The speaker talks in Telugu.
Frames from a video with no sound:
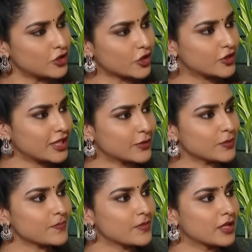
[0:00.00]
డాక్టర్
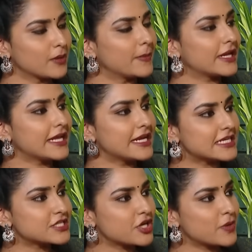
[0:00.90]
గారు మరి ఈ
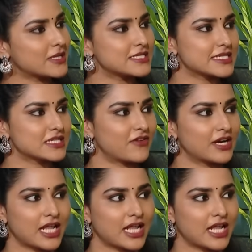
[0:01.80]
ఇండస్ట్రీలో పనిచేసే వాళ్ళ